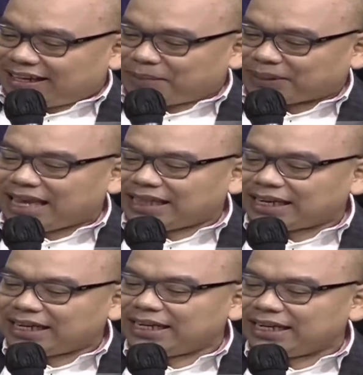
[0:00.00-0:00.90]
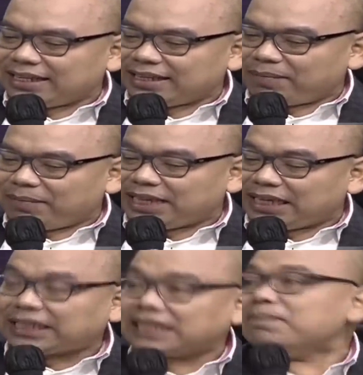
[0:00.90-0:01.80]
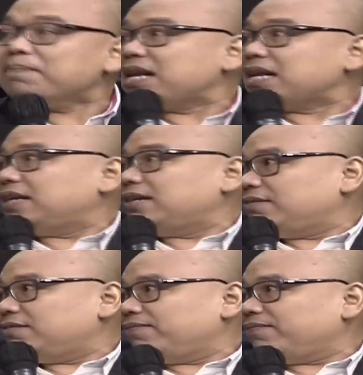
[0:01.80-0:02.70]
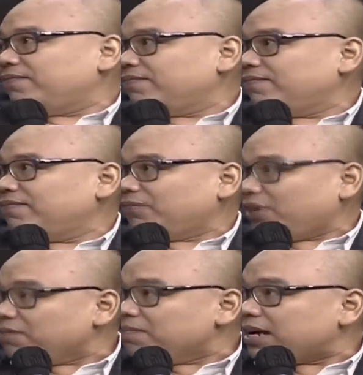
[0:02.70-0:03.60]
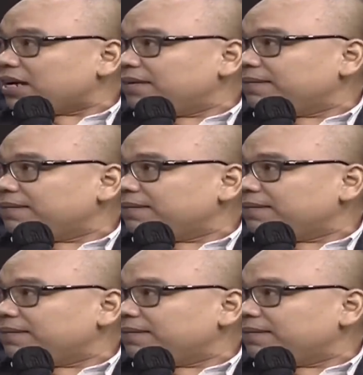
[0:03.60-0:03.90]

Pesantren ini menjadi tercemar. Tercemar.